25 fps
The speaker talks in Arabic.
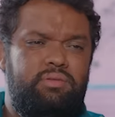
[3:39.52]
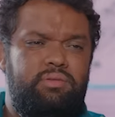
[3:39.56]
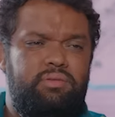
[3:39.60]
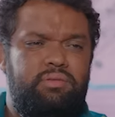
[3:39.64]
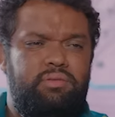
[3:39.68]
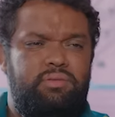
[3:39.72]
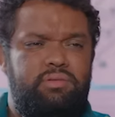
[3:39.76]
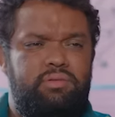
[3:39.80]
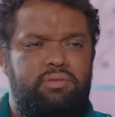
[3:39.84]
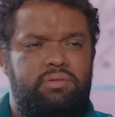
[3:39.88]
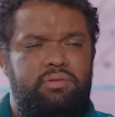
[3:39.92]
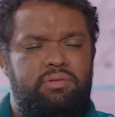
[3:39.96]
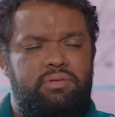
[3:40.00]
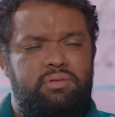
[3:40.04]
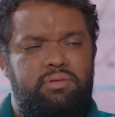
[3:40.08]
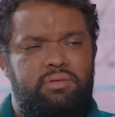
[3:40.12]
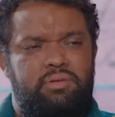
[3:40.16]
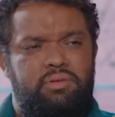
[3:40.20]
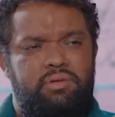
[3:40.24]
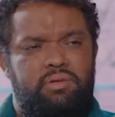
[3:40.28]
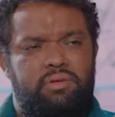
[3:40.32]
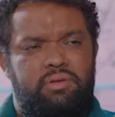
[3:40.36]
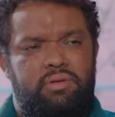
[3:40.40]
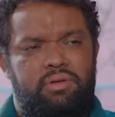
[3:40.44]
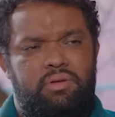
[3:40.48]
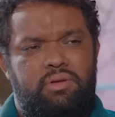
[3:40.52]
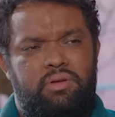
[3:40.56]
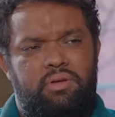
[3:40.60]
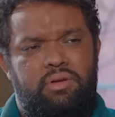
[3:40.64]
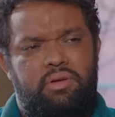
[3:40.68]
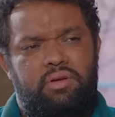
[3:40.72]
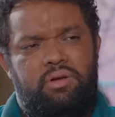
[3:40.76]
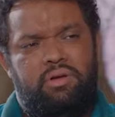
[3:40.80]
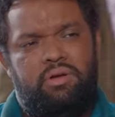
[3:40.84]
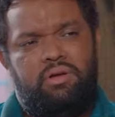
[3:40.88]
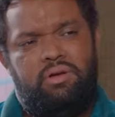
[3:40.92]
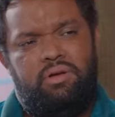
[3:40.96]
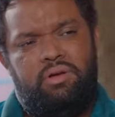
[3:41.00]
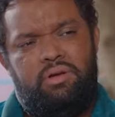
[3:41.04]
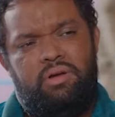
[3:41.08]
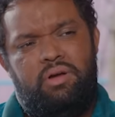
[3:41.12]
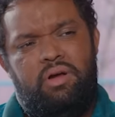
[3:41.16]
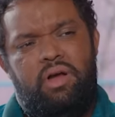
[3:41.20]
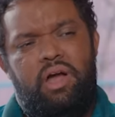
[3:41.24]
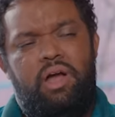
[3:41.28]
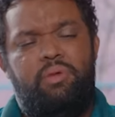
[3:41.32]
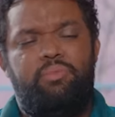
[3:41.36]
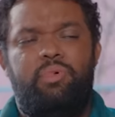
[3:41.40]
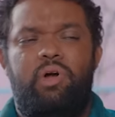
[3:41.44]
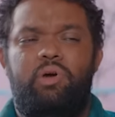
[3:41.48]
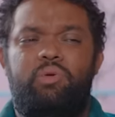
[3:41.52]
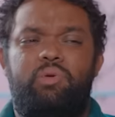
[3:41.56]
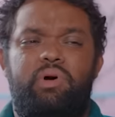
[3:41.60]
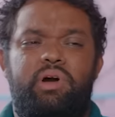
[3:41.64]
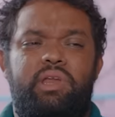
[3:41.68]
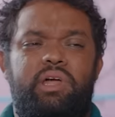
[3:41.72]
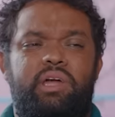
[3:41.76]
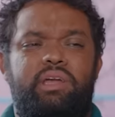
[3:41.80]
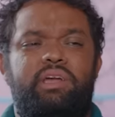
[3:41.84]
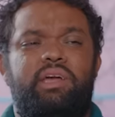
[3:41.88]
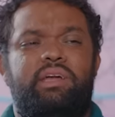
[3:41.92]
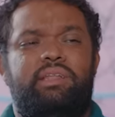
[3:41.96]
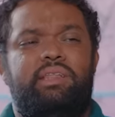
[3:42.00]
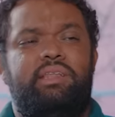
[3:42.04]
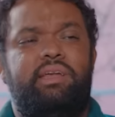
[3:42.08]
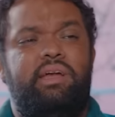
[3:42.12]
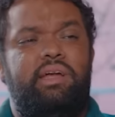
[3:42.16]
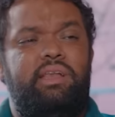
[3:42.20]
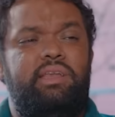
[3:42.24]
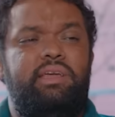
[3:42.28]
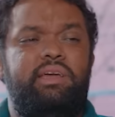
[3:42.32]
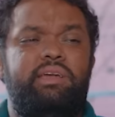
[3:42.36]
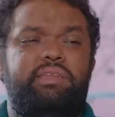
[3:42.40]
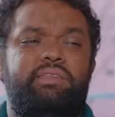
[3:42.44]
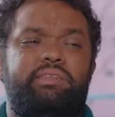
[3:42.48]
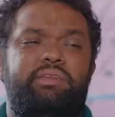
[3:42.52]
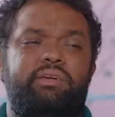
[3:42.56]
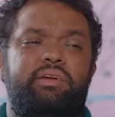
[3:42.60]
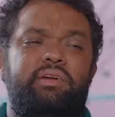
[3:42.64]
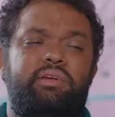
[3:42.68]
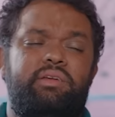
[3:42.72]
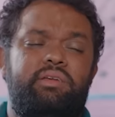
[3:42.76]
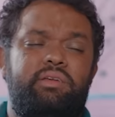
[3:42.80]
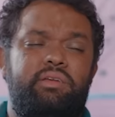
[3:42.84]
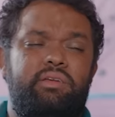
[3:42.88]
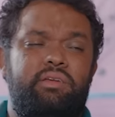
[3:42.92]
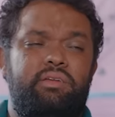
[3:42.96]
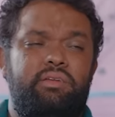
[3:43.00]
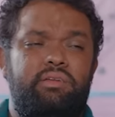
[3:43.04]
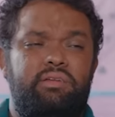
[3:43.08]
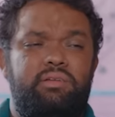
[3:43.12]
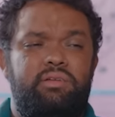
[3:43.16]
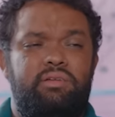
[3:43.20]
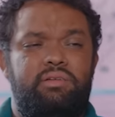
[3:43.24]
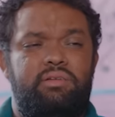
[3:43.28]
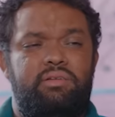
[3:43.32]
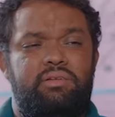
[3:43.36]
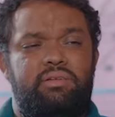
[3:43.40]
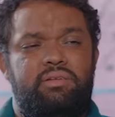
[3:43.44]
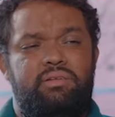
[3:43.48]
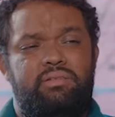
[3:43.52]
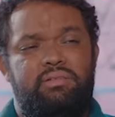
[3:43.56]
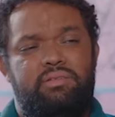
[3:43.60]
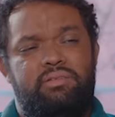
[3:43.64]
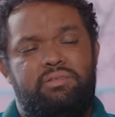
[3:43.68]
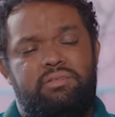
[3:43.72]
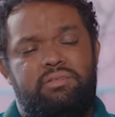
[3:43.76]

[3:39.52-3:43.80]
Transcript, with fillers: خلي الفيديو مطلوقه خليها اما هو راه عيط لي ليدي بدلها